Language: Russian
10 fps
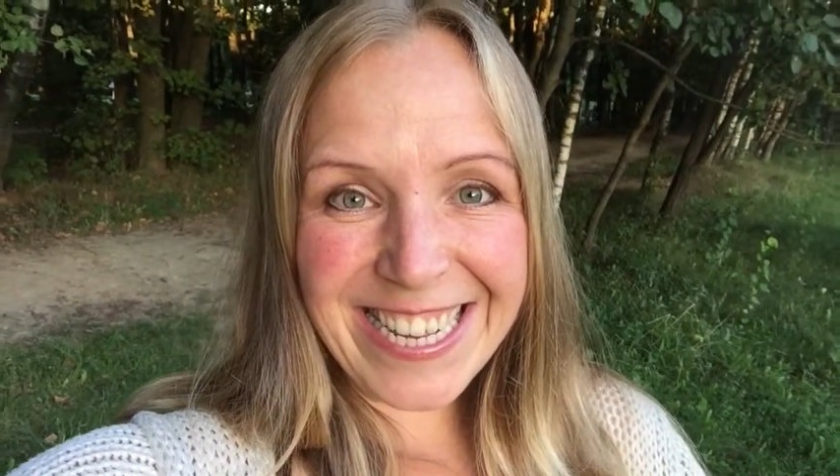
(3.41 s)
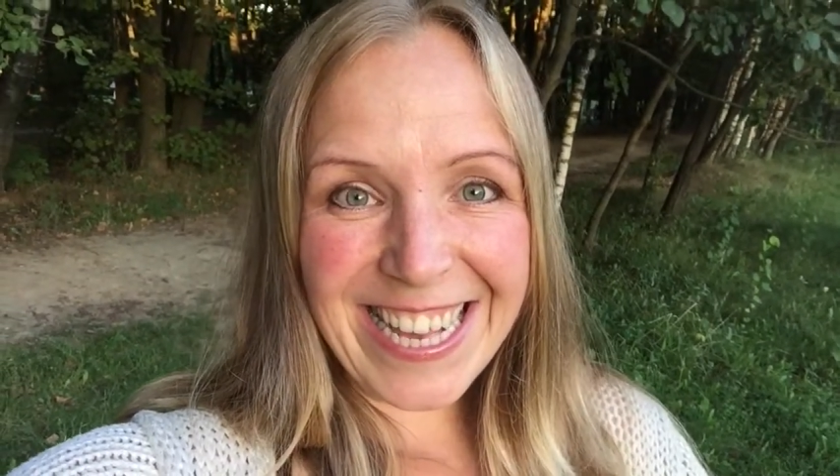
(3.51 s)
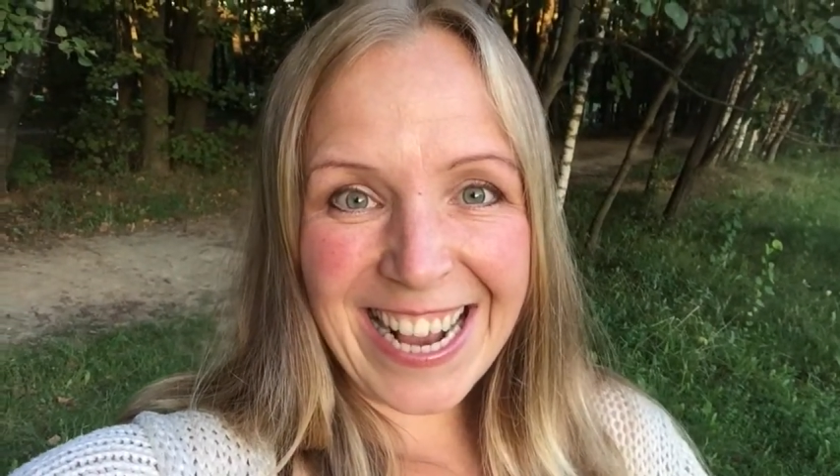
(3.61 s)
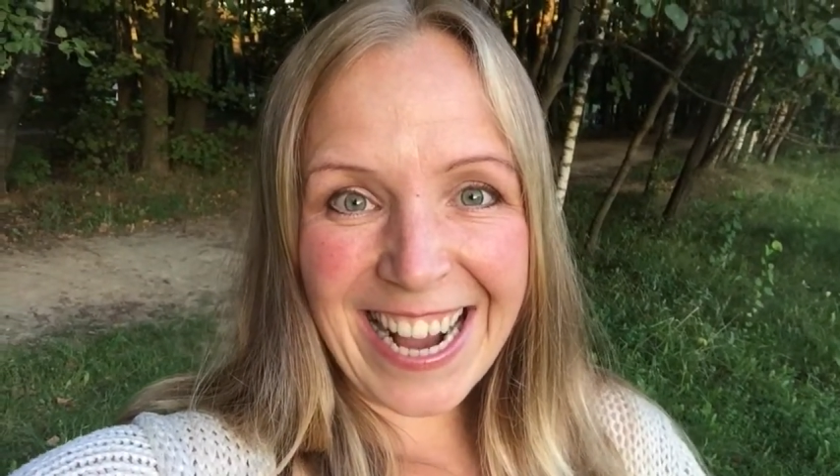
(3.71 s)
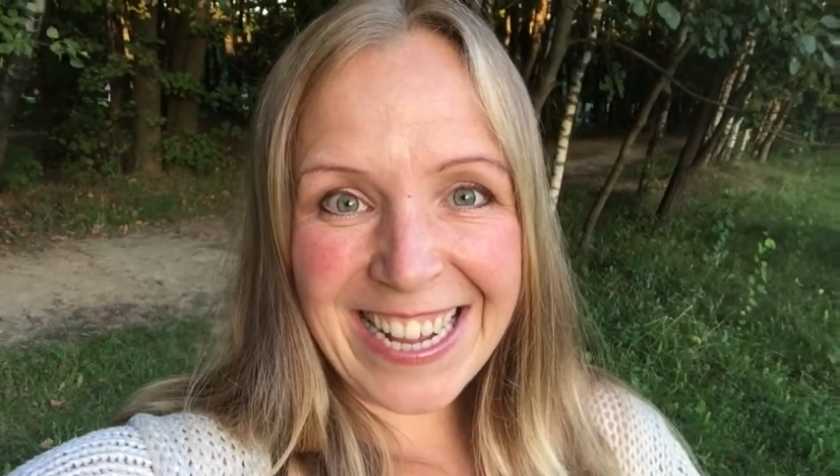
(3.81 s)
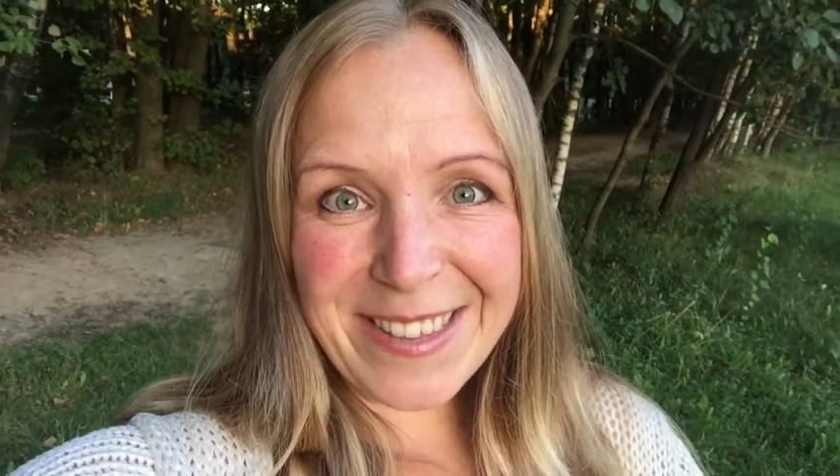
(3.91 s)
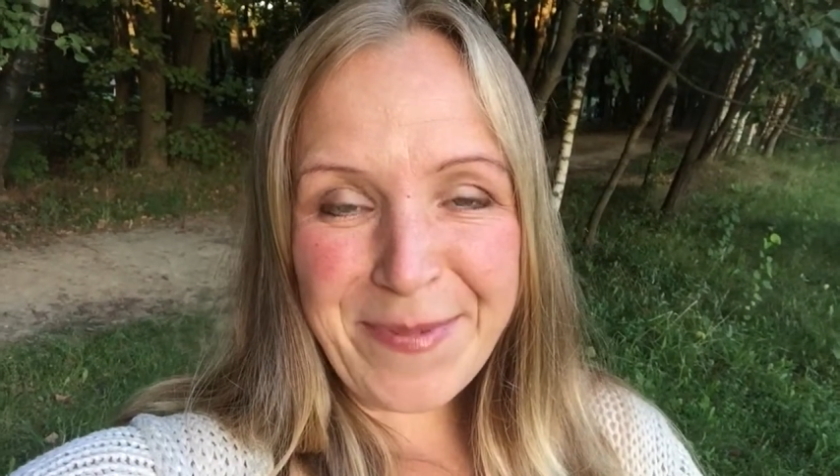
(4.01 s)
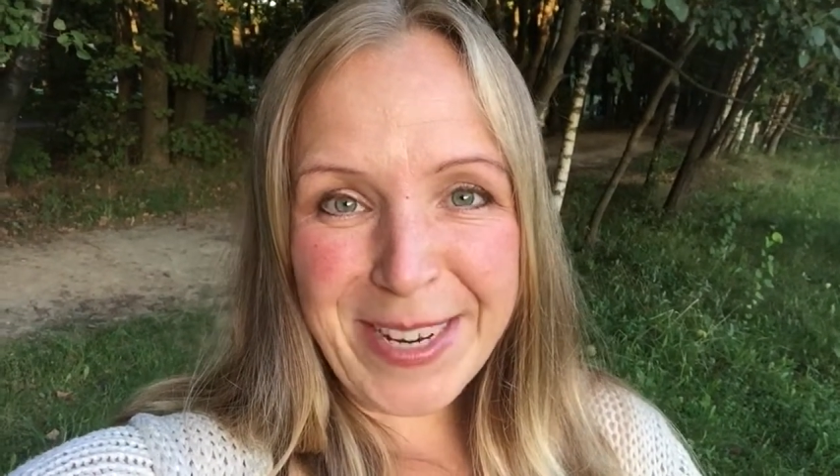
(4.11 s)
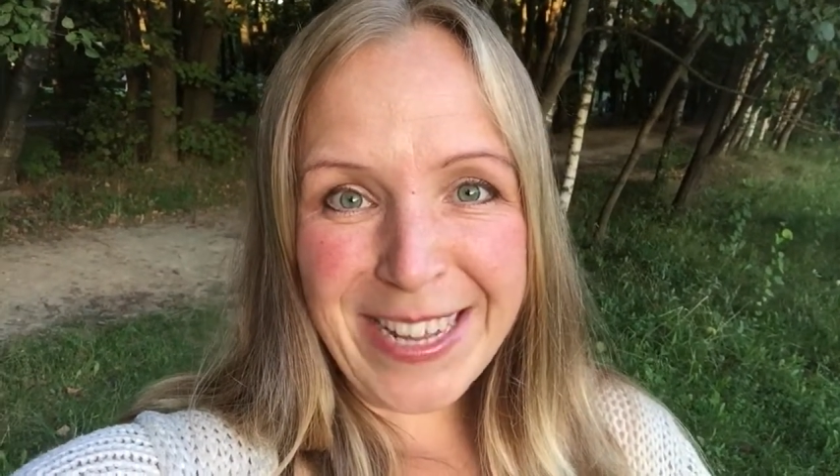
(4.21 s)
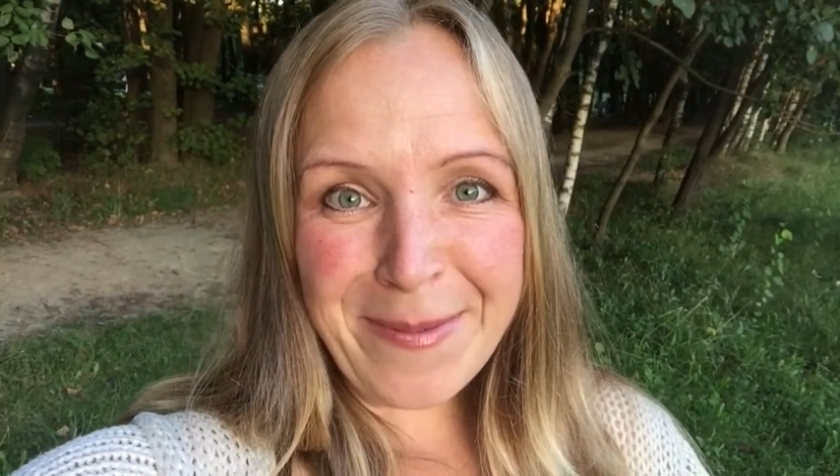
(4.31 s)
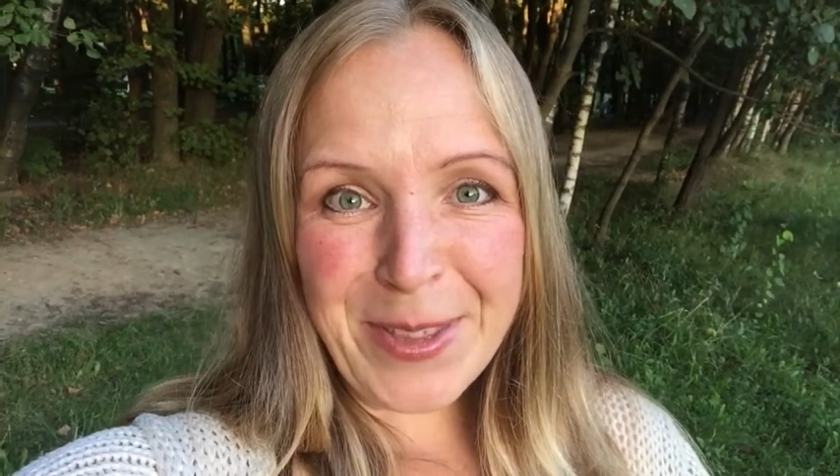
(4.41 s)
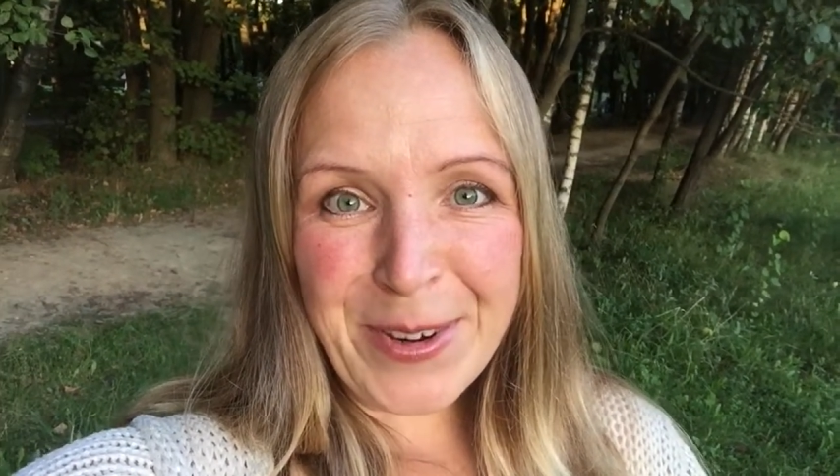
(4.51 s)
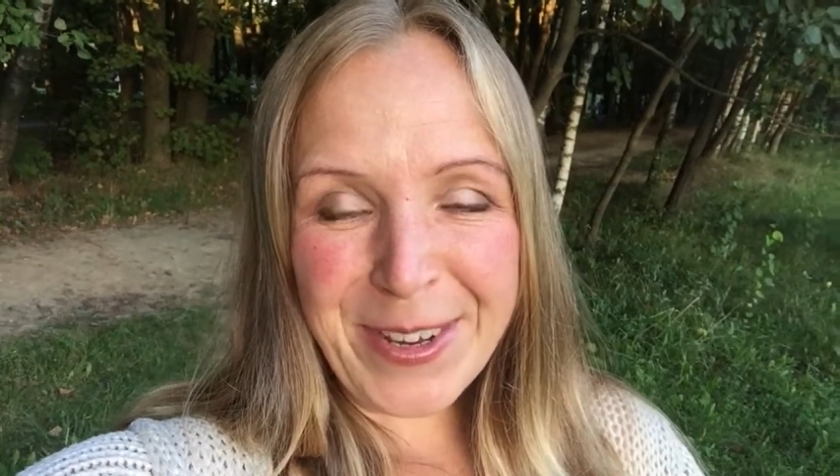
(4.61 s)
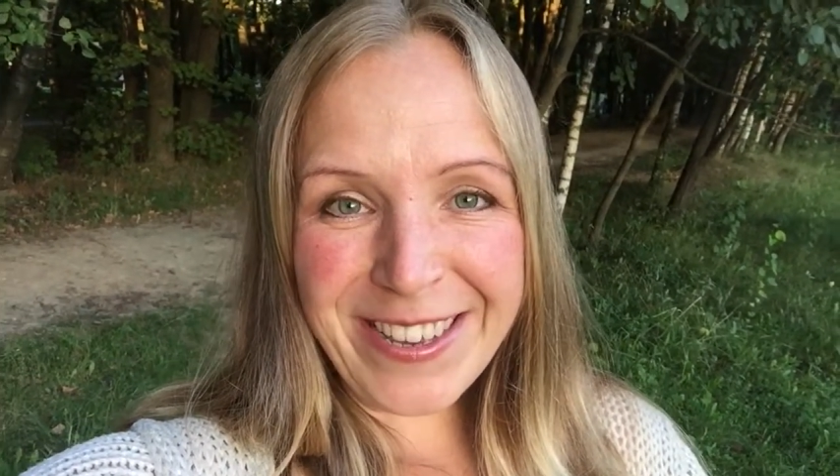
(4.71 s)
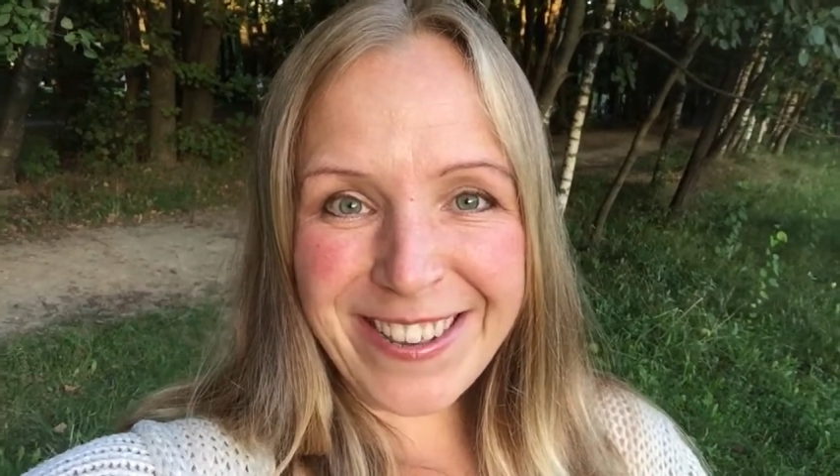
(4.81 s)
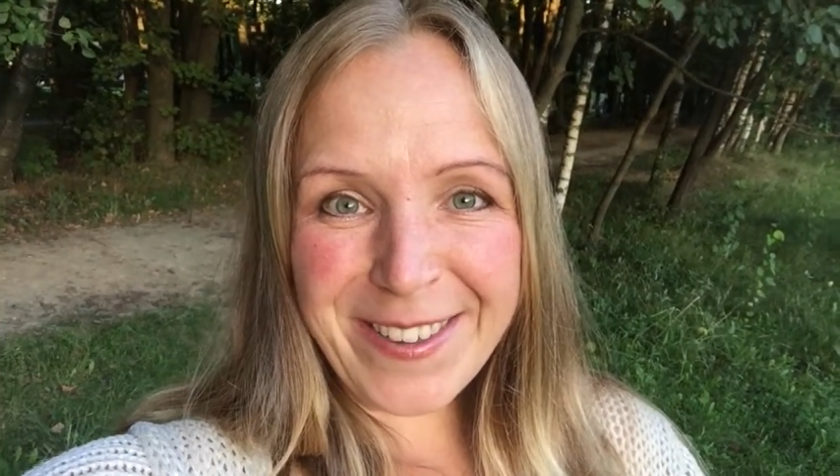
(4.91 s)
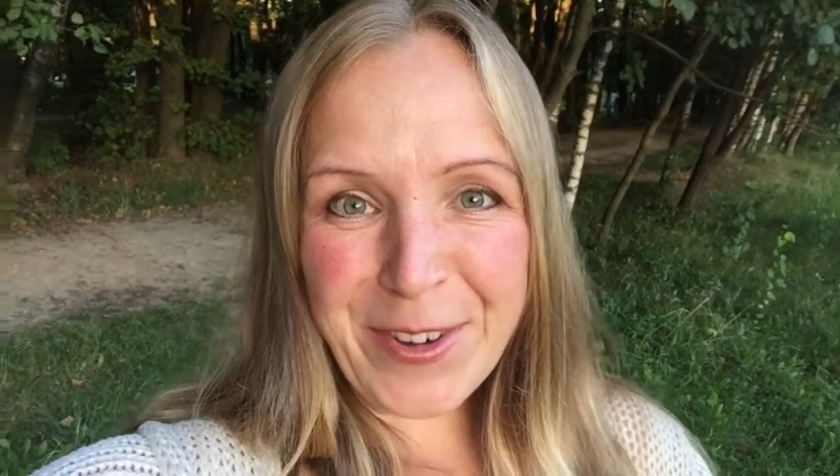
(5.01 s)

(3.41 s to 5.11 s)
э, закат передо мной.